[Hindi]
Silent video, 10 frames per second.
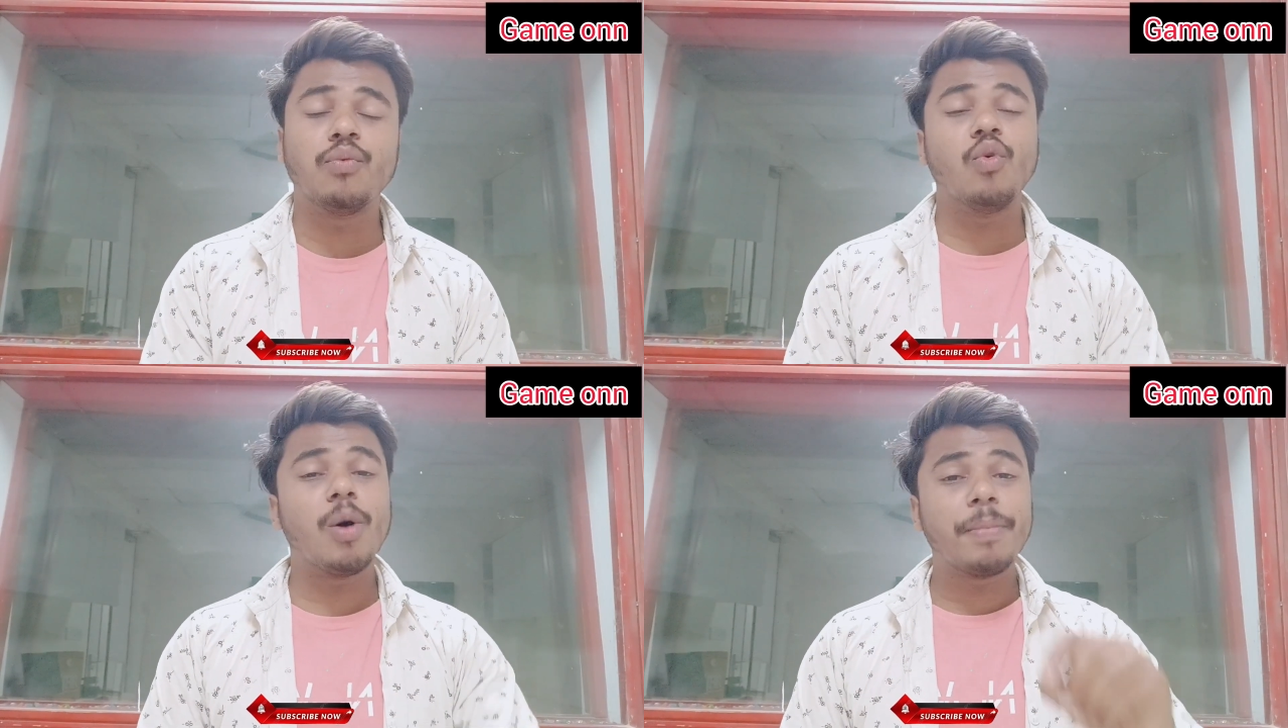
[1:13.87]

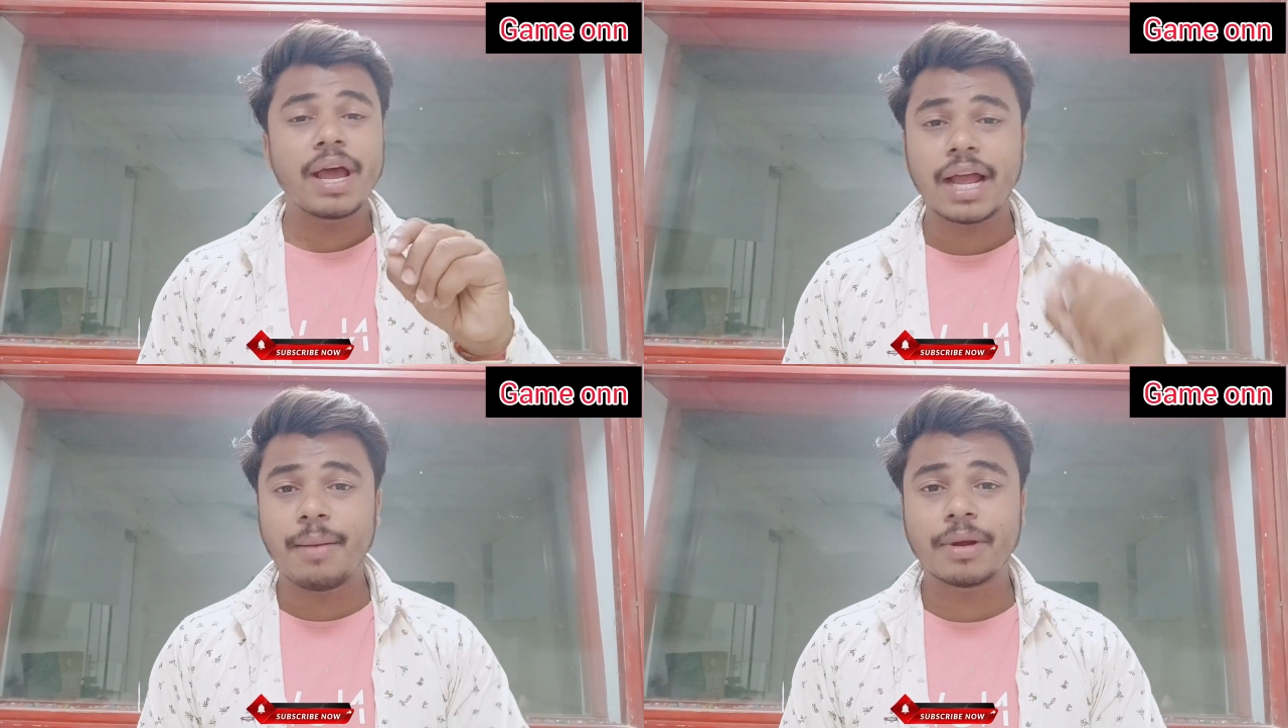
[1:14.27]
वो अपना
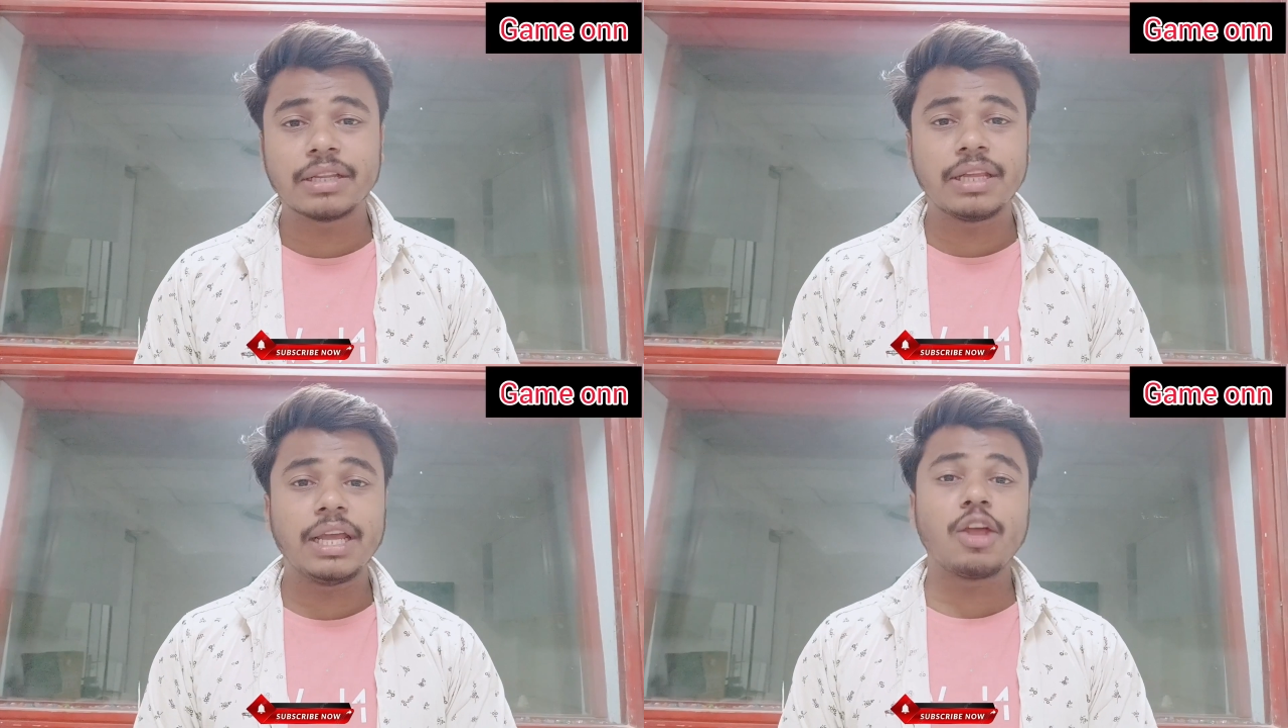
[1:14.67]
काम
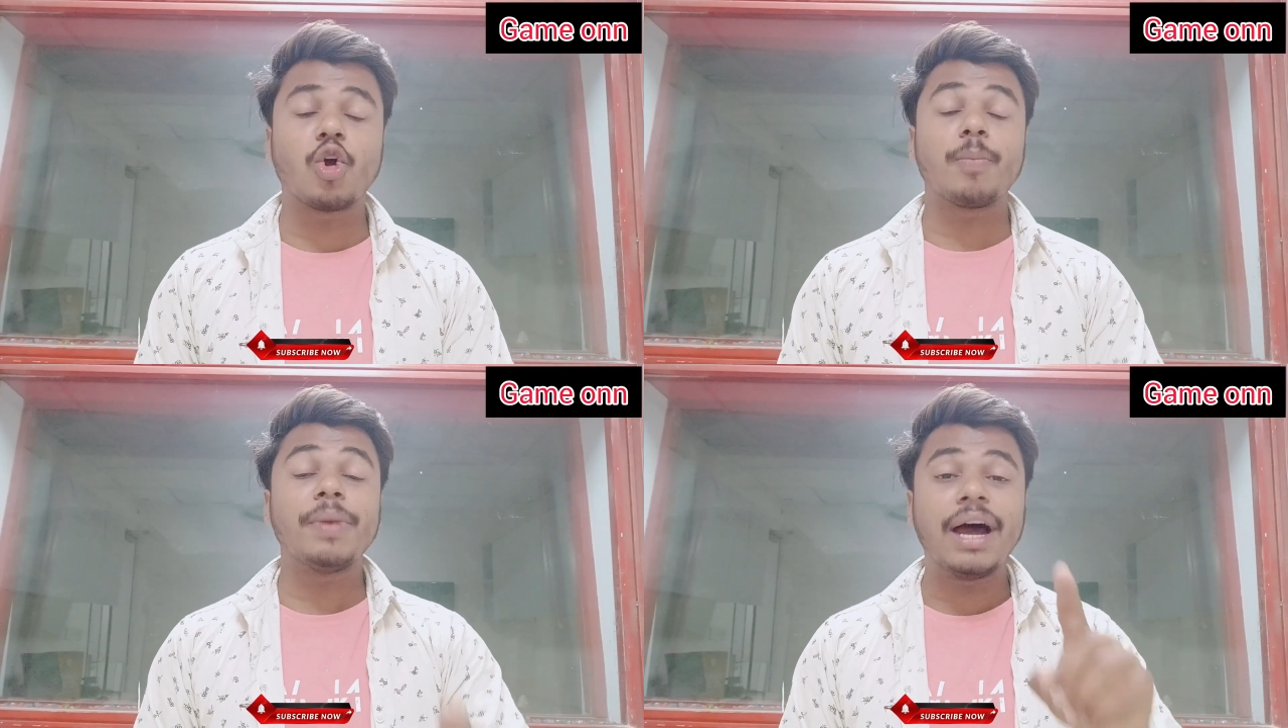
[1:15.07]
करते रहेंगे और
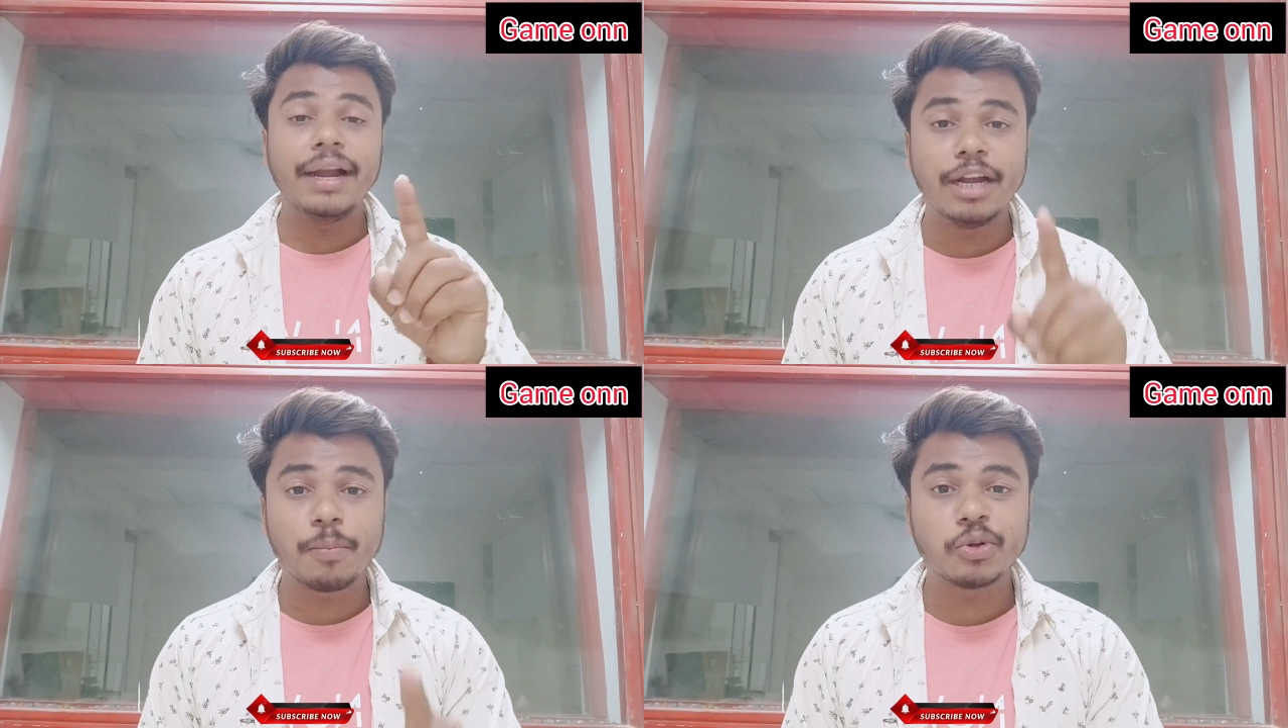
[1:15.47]
अपना
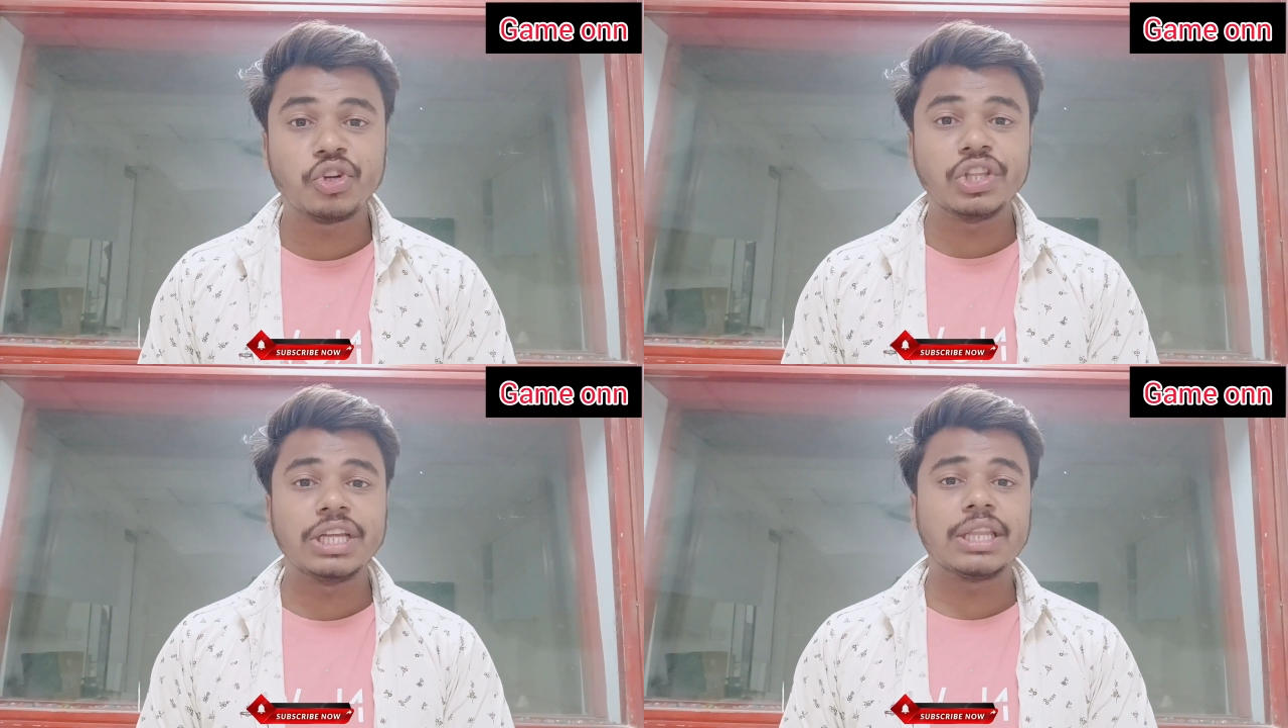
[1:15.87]
हंड्रेड
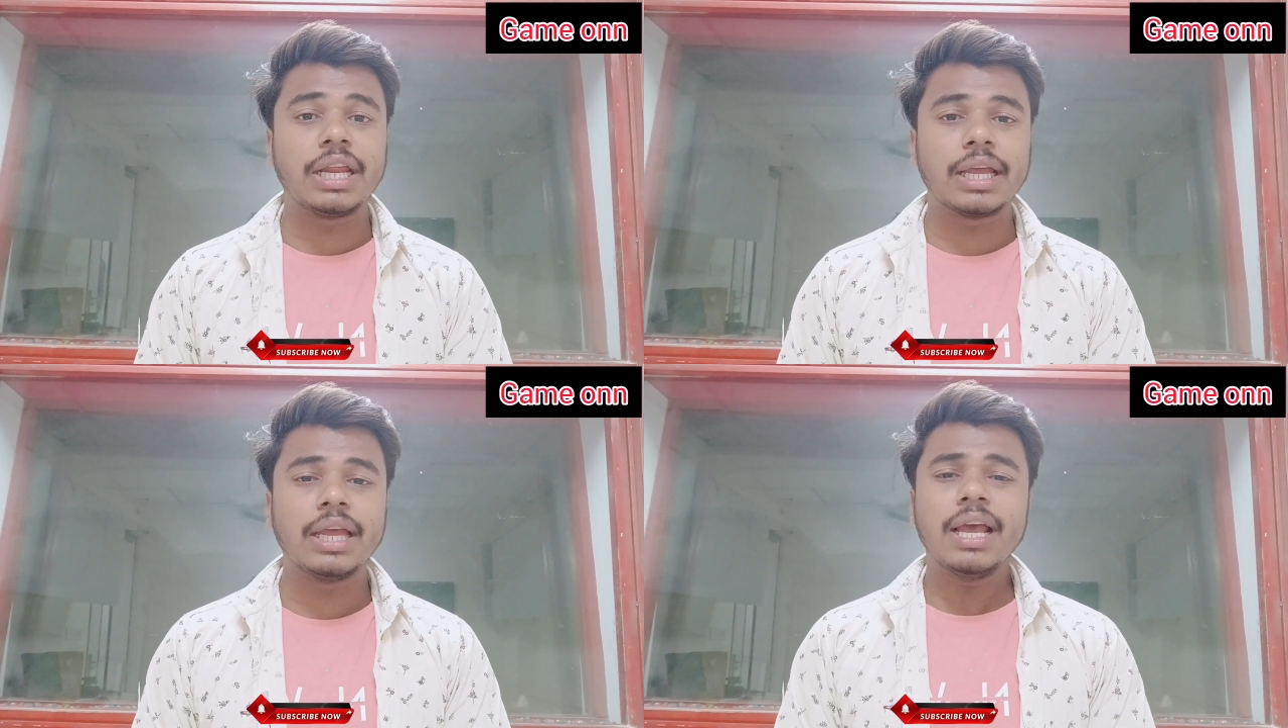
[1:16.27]
परसेंट देते
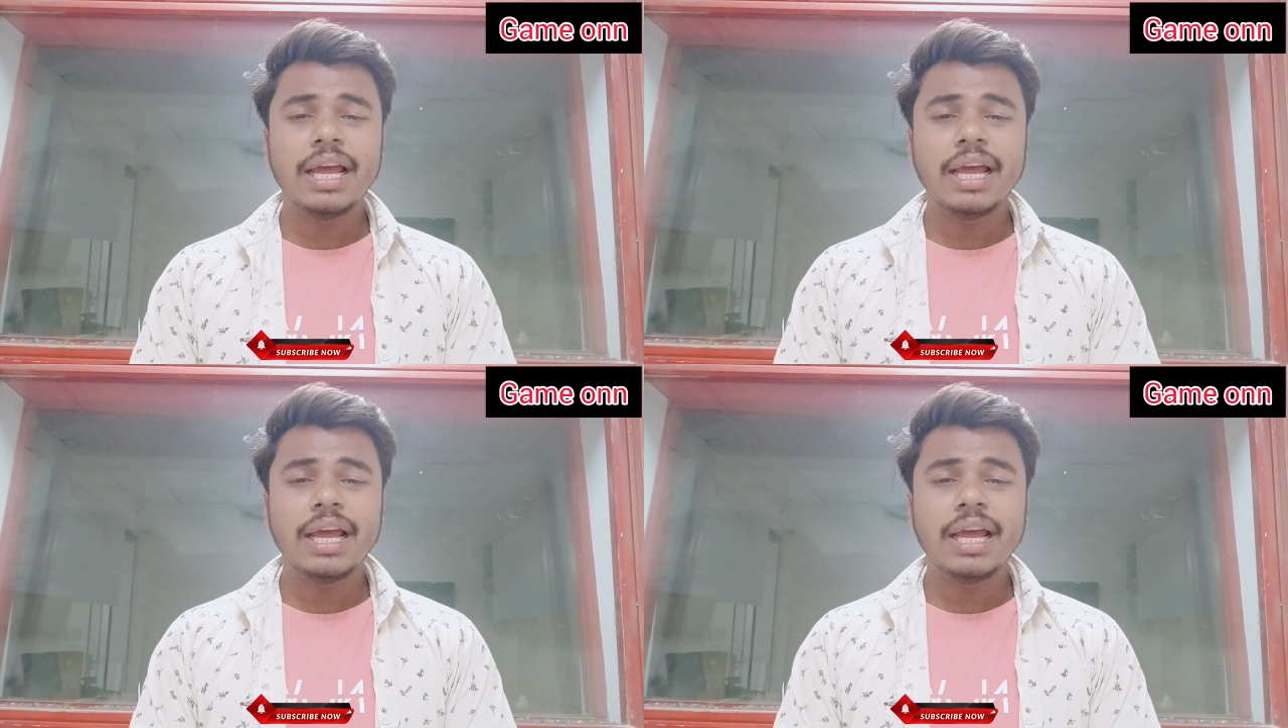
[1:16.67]
रहेंगे